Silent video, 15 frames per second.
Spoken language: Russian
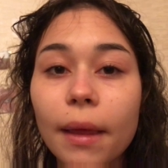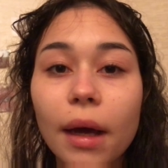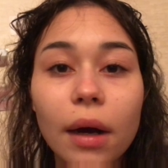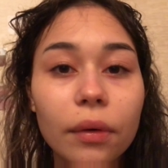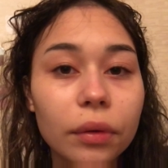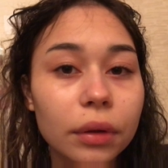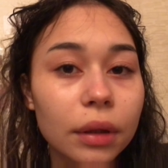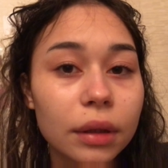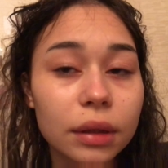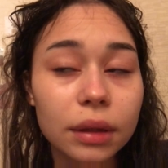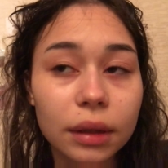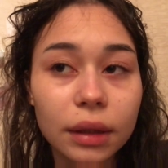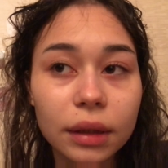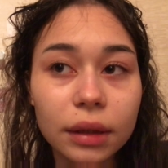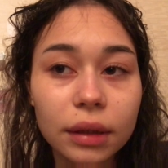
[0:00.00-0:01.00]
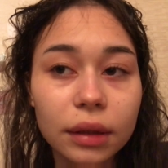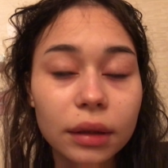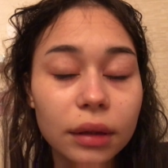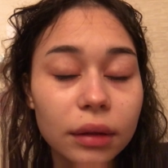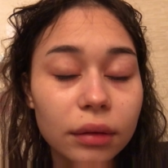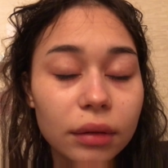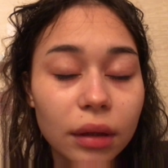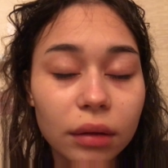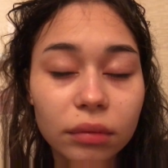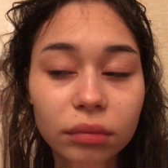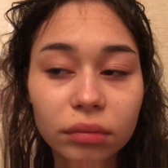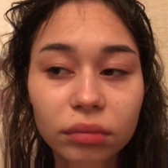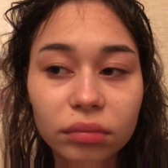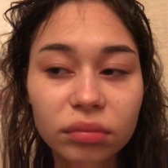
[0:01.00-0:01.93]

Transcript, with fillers: А вот на сессии там,